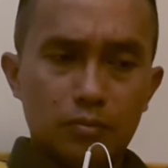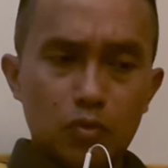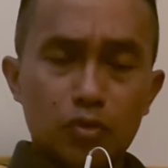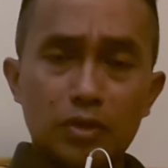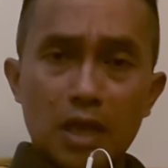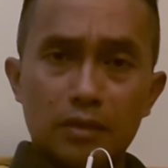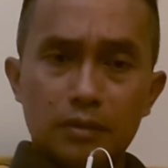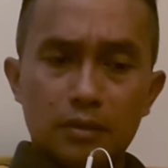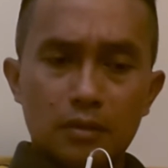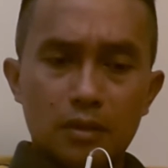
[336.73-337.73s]
Ustadz
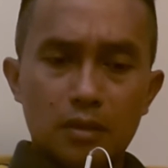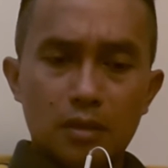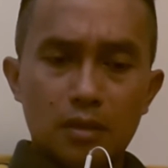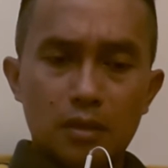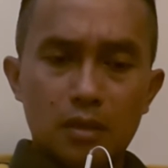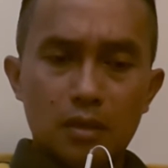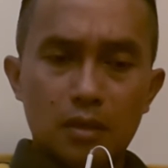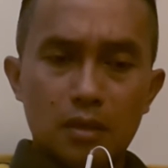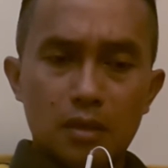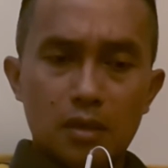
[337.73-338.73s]

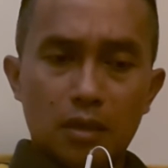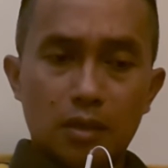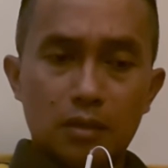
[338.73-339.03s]
eh,